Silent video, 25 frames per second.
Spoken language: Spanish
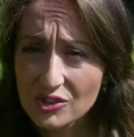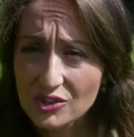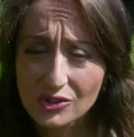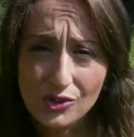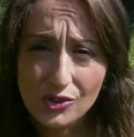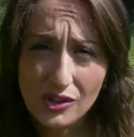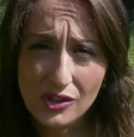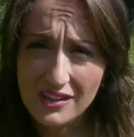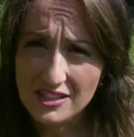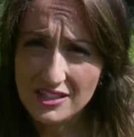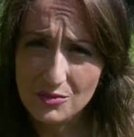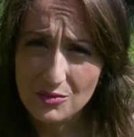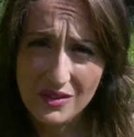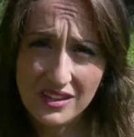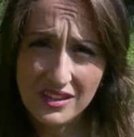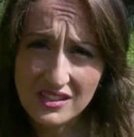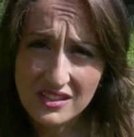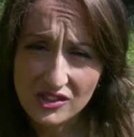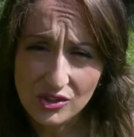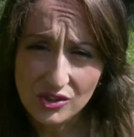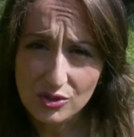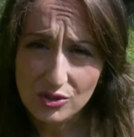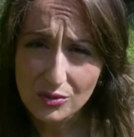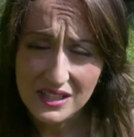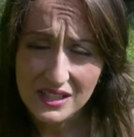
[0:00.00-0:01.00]
Esto todas las
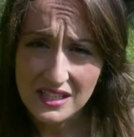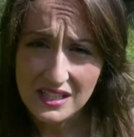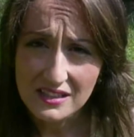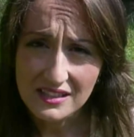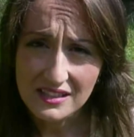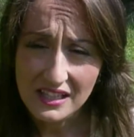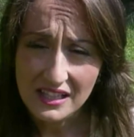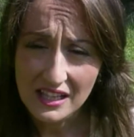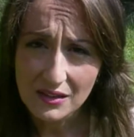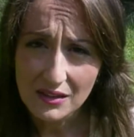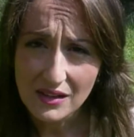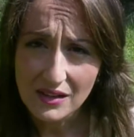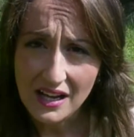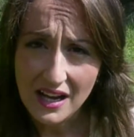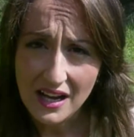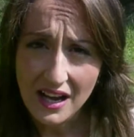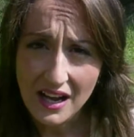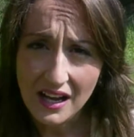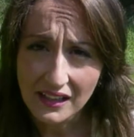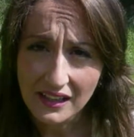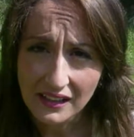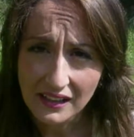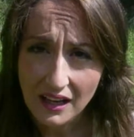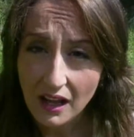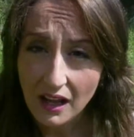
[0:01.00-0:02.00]
veces que os vayáis a
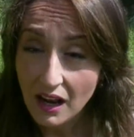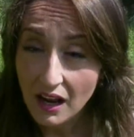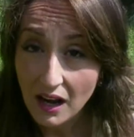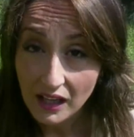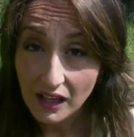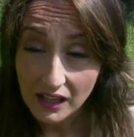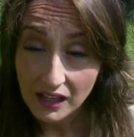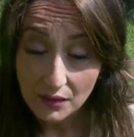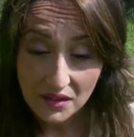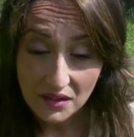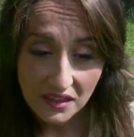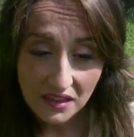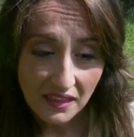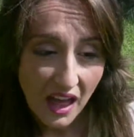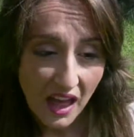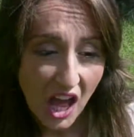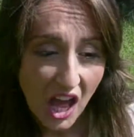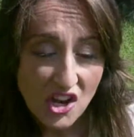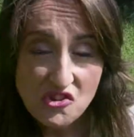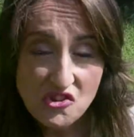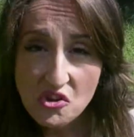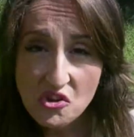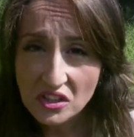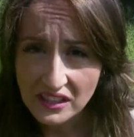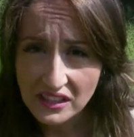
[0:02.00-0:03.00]
lavar la
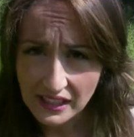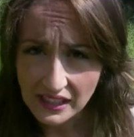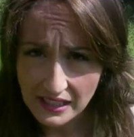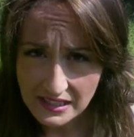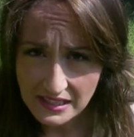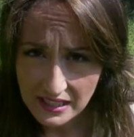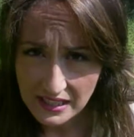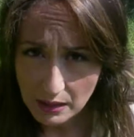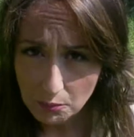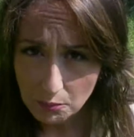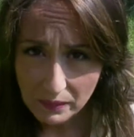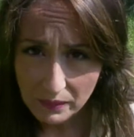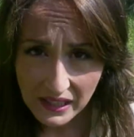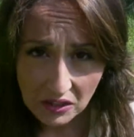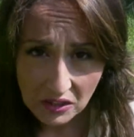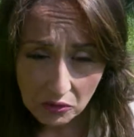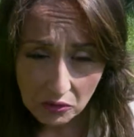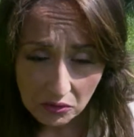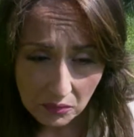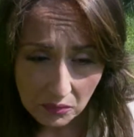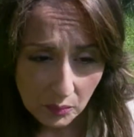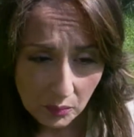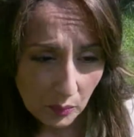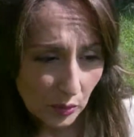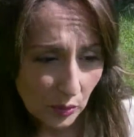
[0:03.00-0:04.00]
cabeza. No engrasa el
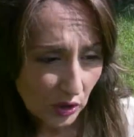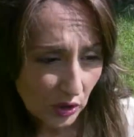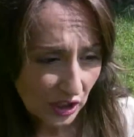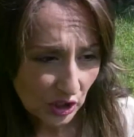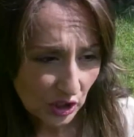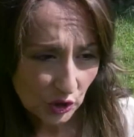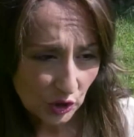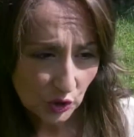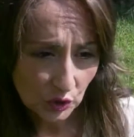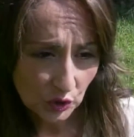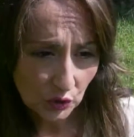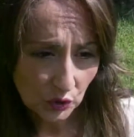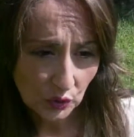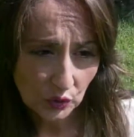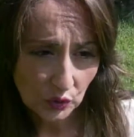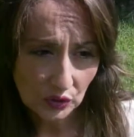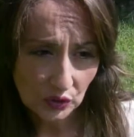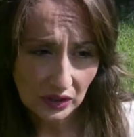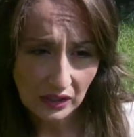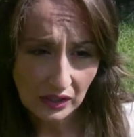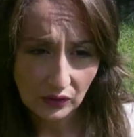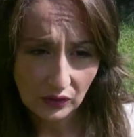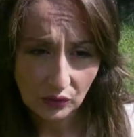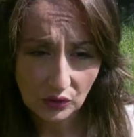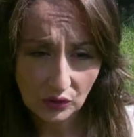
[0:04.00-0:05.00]
pelo, porque yo no he
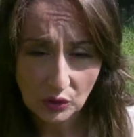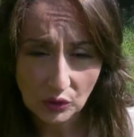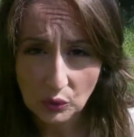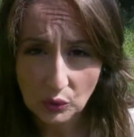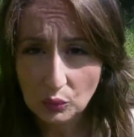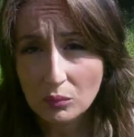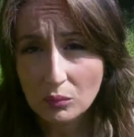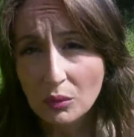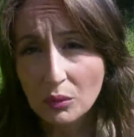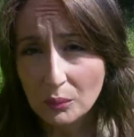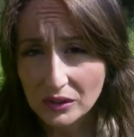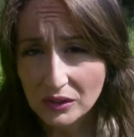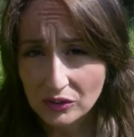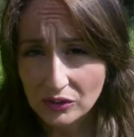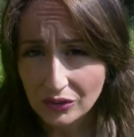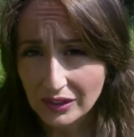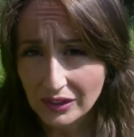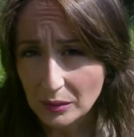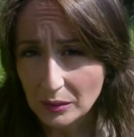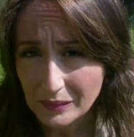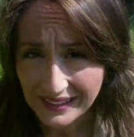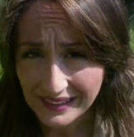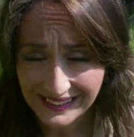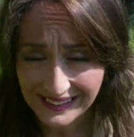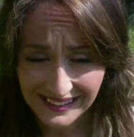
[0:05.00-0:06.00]
notado en ningún
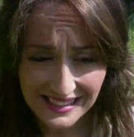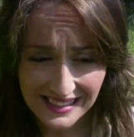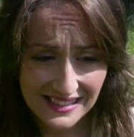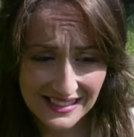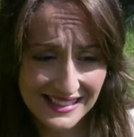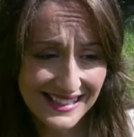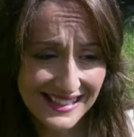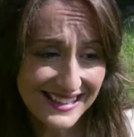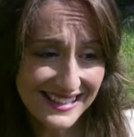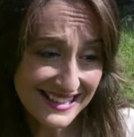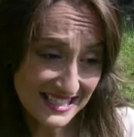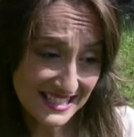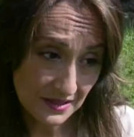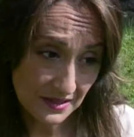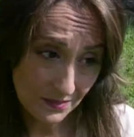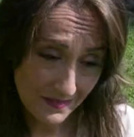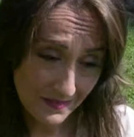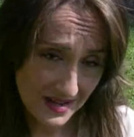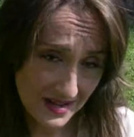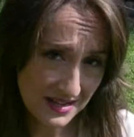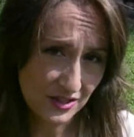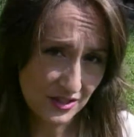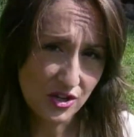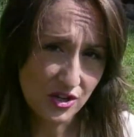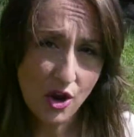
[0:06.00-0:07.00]
momento que me engrase. Es
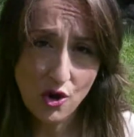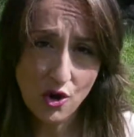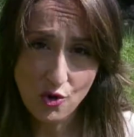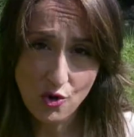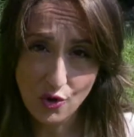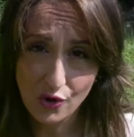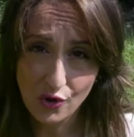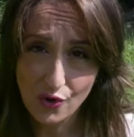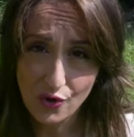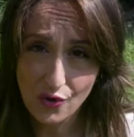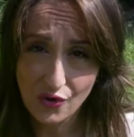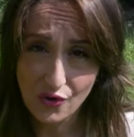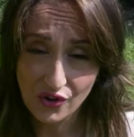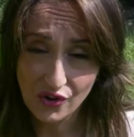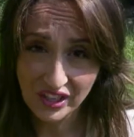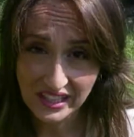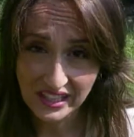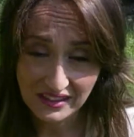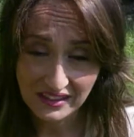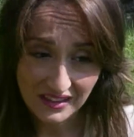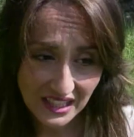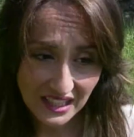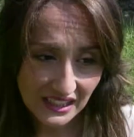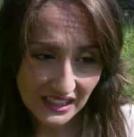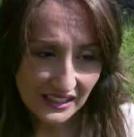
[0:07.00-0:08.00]
más, lo
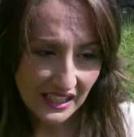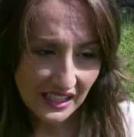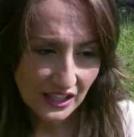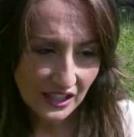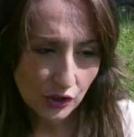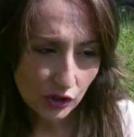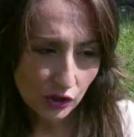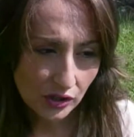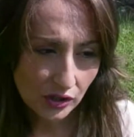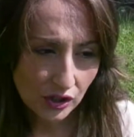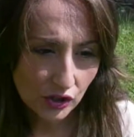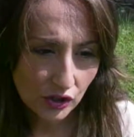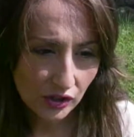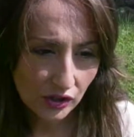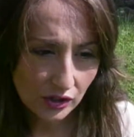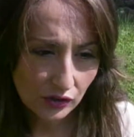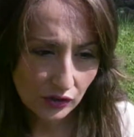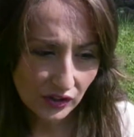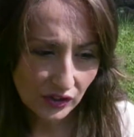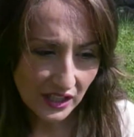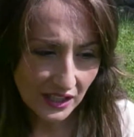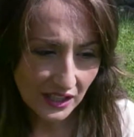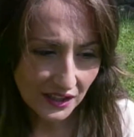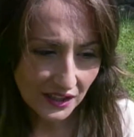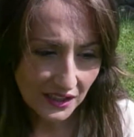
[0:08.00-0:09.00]
hidrata y yo creo que
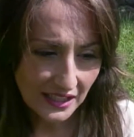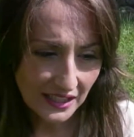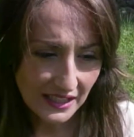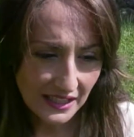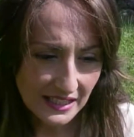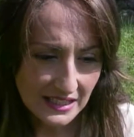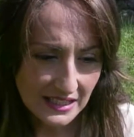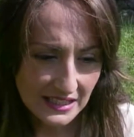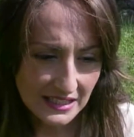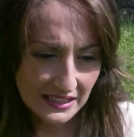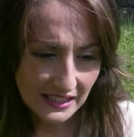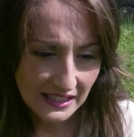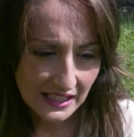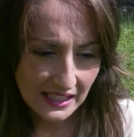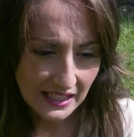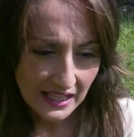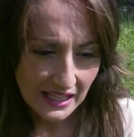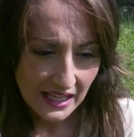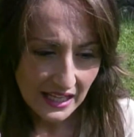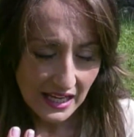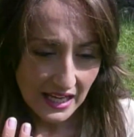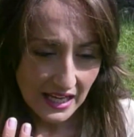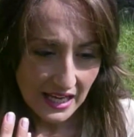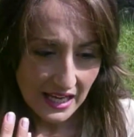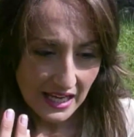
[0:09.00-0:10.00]
lo que hace es
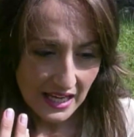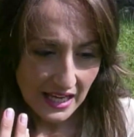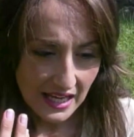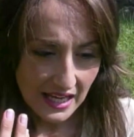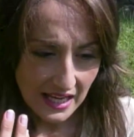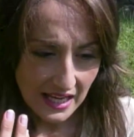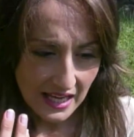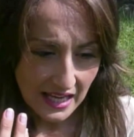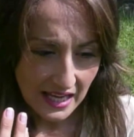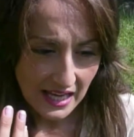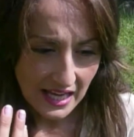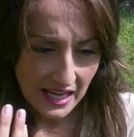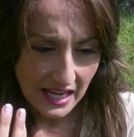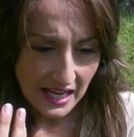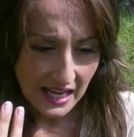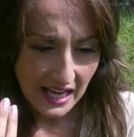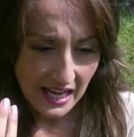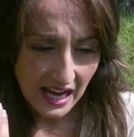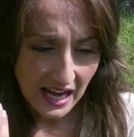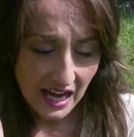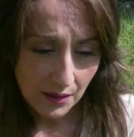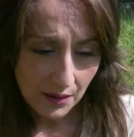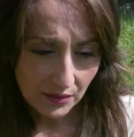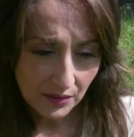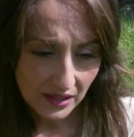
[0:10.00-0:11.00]
que
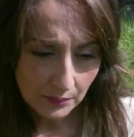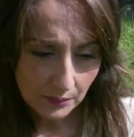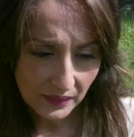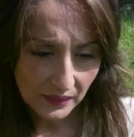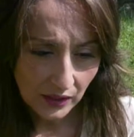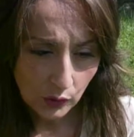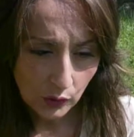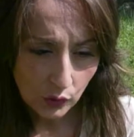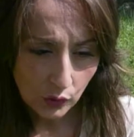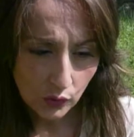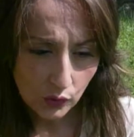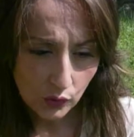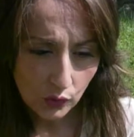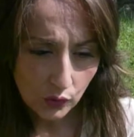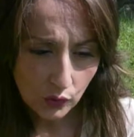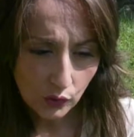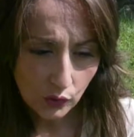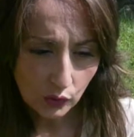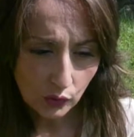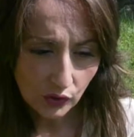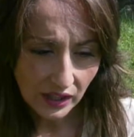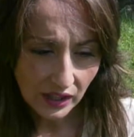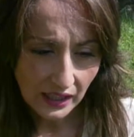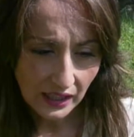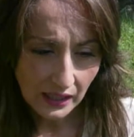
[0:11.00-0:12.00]
eh, abra
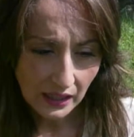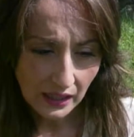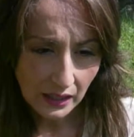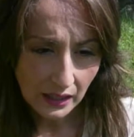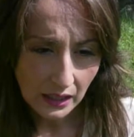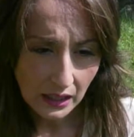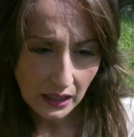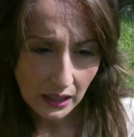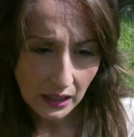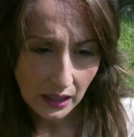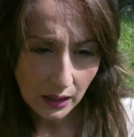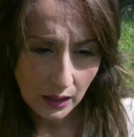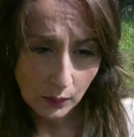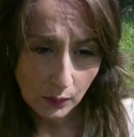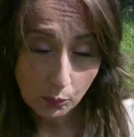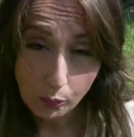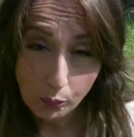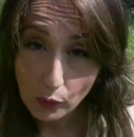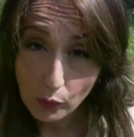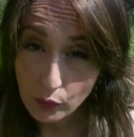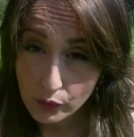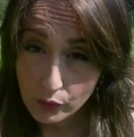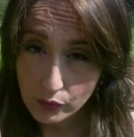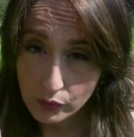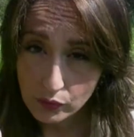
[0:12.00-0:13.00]
mejor el
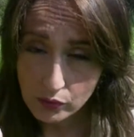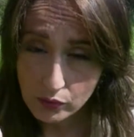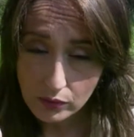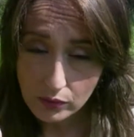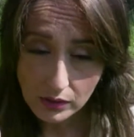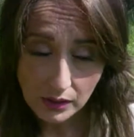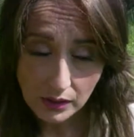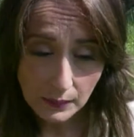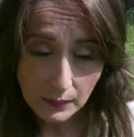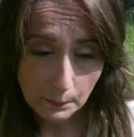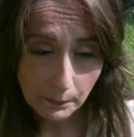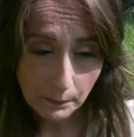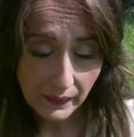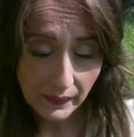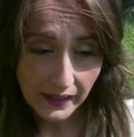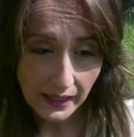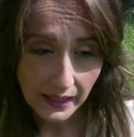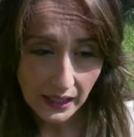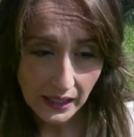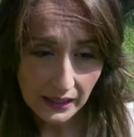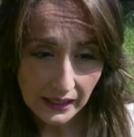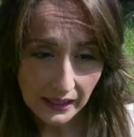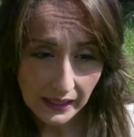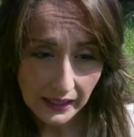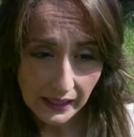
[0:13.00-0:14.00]
poro
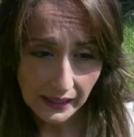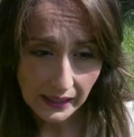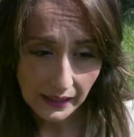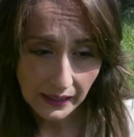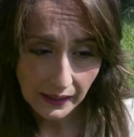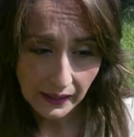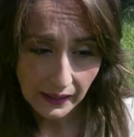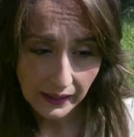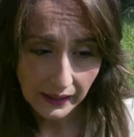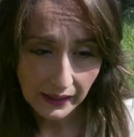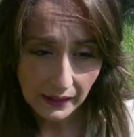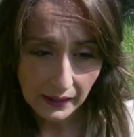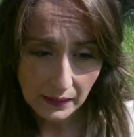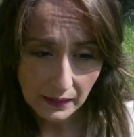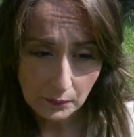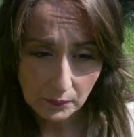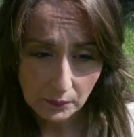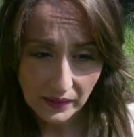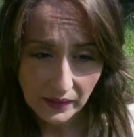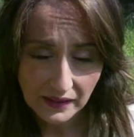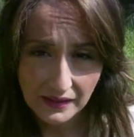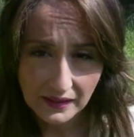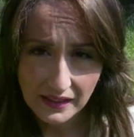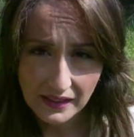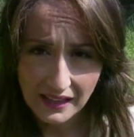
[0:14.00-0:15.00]
para que
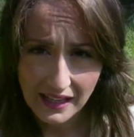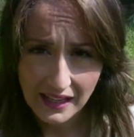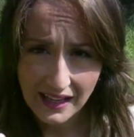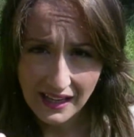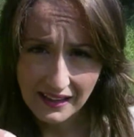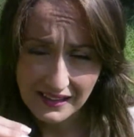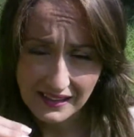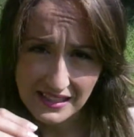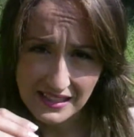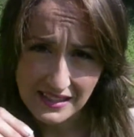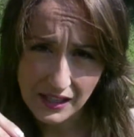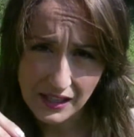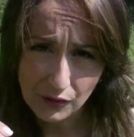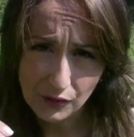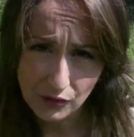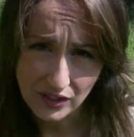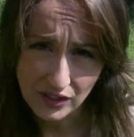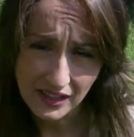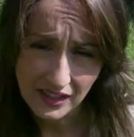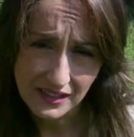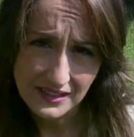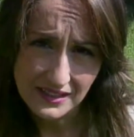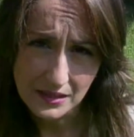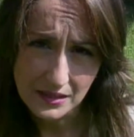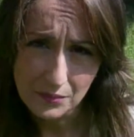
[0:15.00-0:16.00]
empiece a
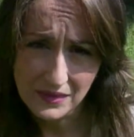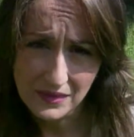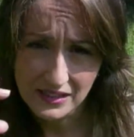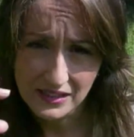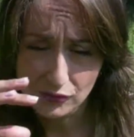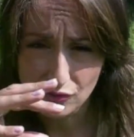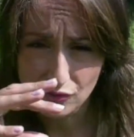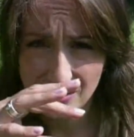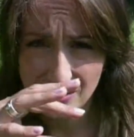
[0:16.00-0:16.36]
desarrollarse